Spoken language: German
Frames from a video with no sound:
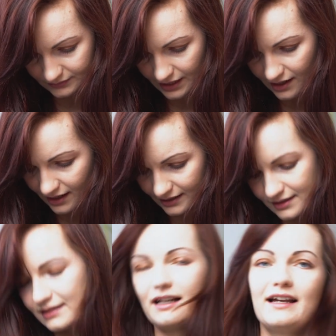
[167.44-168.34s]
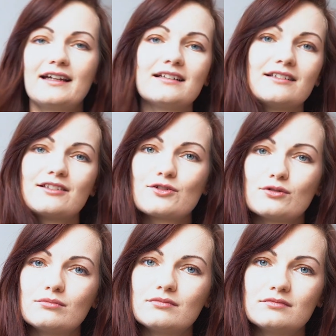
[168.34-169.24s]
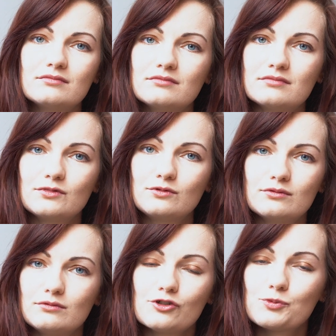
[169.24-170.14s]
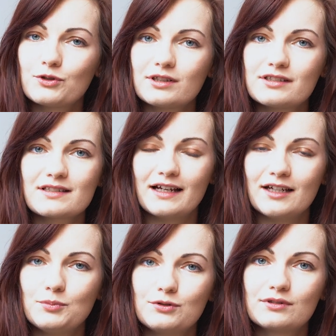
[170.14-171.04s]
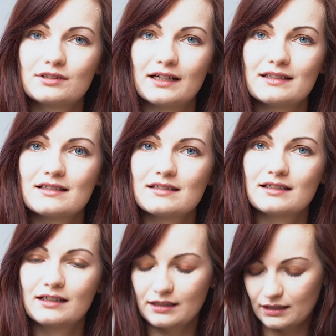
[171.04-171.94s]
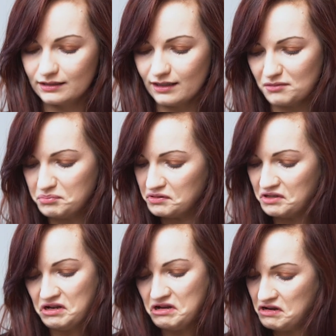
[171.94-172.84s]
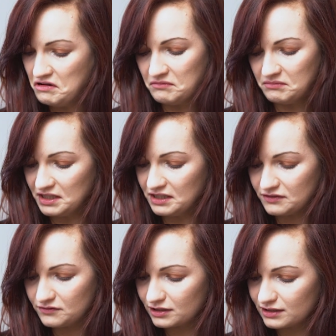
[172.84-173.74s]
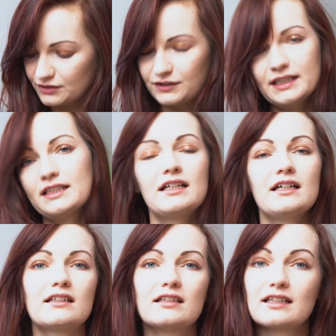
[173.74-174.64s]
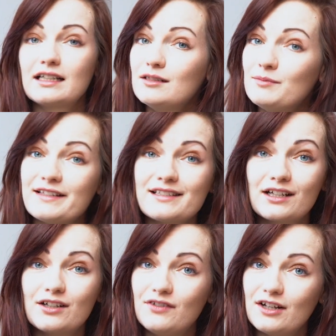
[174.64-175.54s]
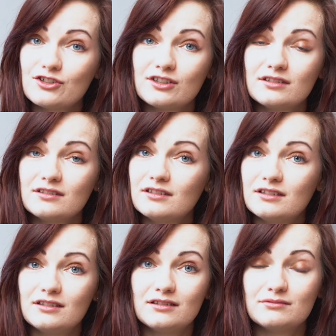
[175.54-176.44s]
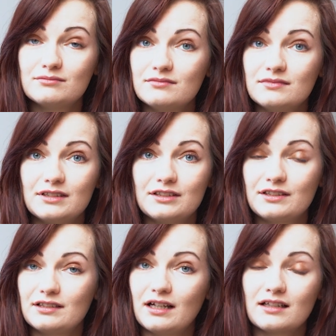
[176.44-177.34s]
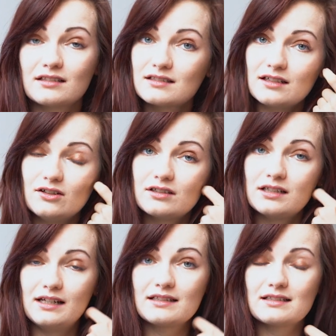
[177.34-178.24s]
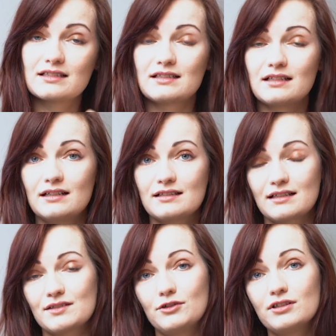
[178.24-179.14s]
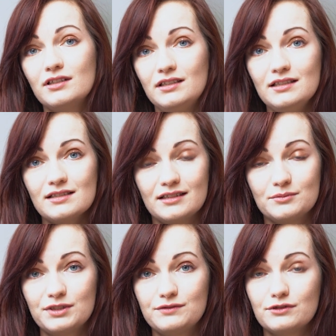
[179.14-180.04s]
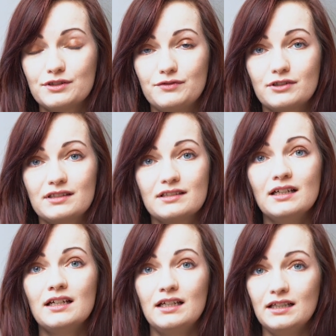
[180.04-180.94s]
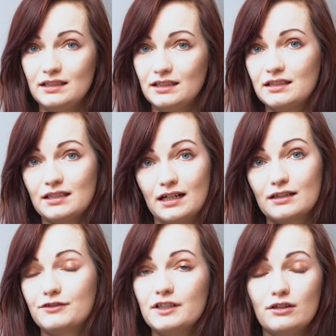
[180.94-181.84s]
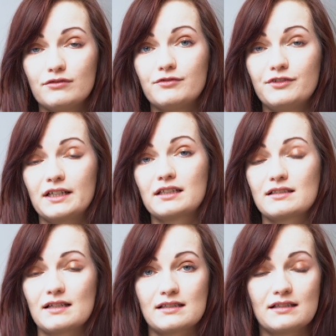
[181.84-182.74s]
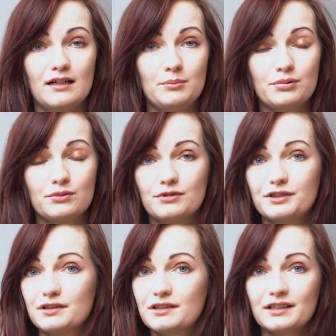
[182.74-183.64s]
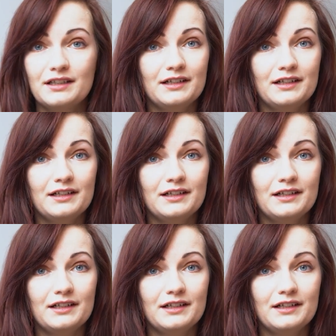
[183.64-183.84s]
ja, hat sich eigentlich zum ursprünglichen Zeitpunkt, als ich sie gekriegt habe, nicht wirklich verändert, regelmäßig gewaschen. Ähm, ich hatte sie auch letztes Jahr sechs Wochen in Island mit, wo ich wirklich jeden Tag viel auf dem Pferd gesessen habe und